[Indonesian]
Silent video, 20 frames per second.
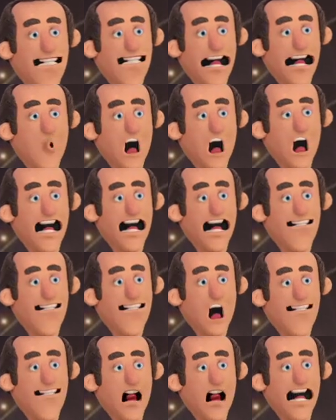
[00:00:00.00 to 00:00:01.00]
jiwa
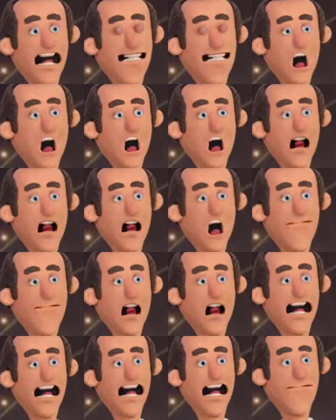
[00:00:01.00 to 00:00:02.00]
sesuai dengan
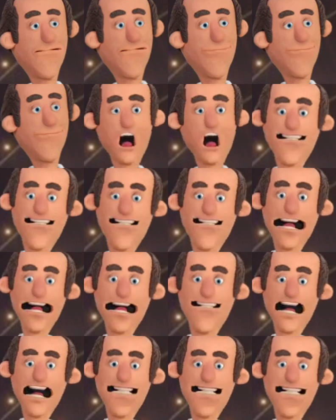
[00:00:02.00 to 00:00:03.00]
laporan
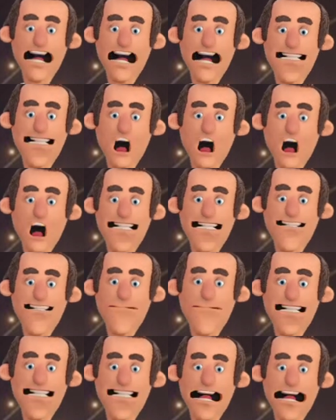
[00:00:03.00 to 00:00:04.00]
CNN.
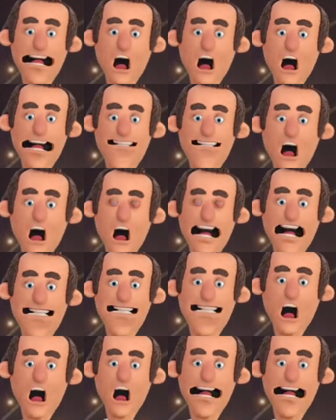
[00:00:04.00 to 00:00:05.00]
Indonesia
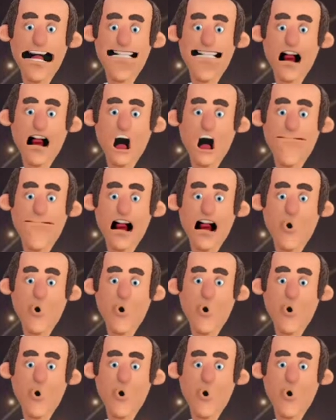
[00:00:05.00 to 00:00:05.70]
dari 21.100